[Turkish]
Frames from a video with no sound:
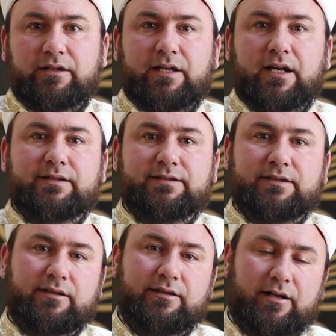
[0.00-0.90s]

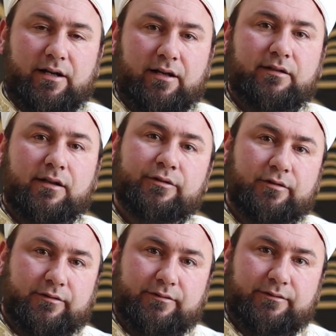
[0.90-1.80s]
Kendisi
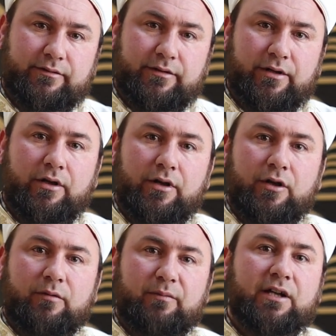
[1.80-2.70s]
anlatıyor.
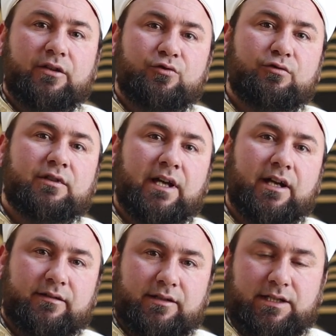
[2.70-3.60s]
Ben
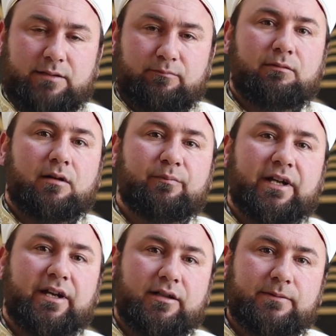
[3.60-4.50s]
küçükken babam
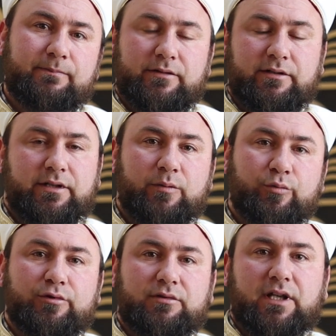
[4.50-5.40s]
beni alıp
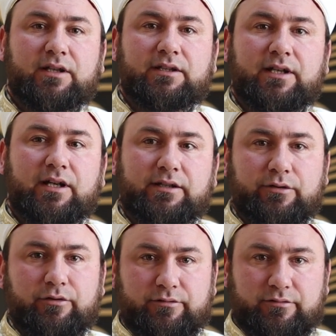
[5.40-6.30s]
putların yanına
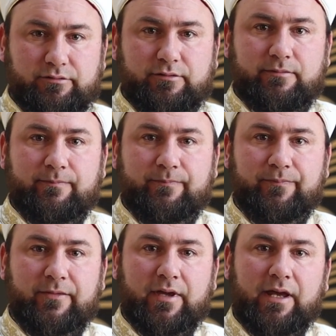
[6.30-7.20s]
götürdü.
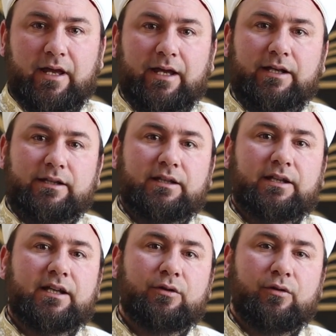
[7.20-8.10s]

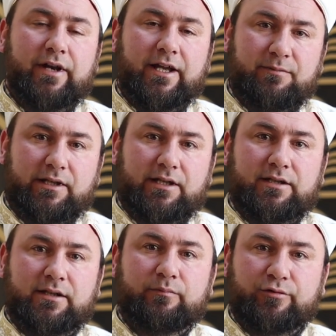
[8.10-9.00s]
Dini öğretmek
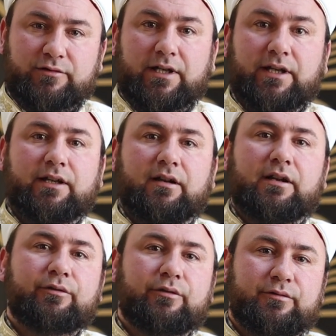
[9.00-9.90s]
için putların
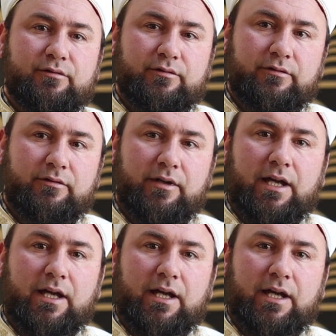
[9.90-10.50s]
yanına götürdü